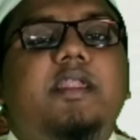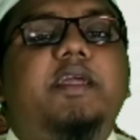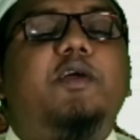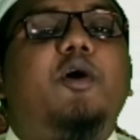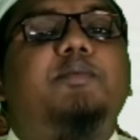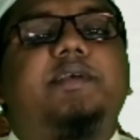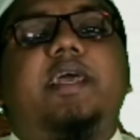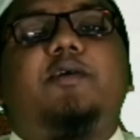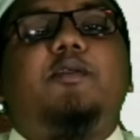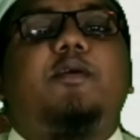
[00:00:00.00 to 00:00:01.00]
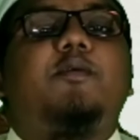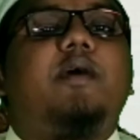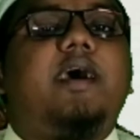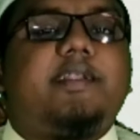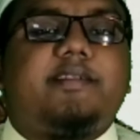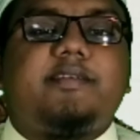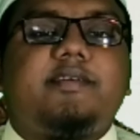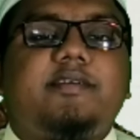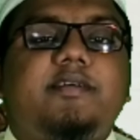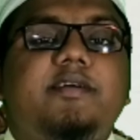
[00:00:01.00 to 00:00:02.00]
নীরব শেখুল কোরআন
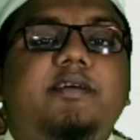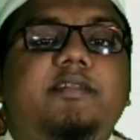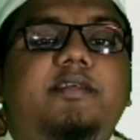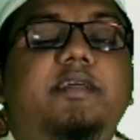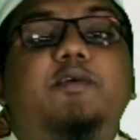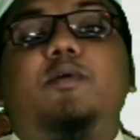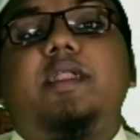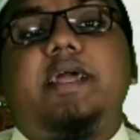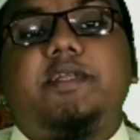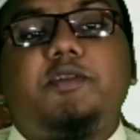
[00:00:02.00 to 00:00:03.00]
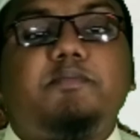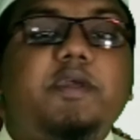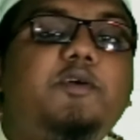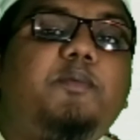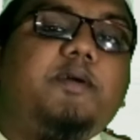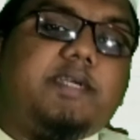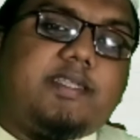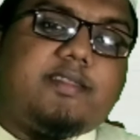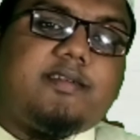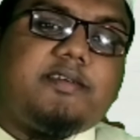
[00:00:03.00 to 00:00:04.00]
তিনি কোরআনে একজন বিজ্ঞ পণ্ডিত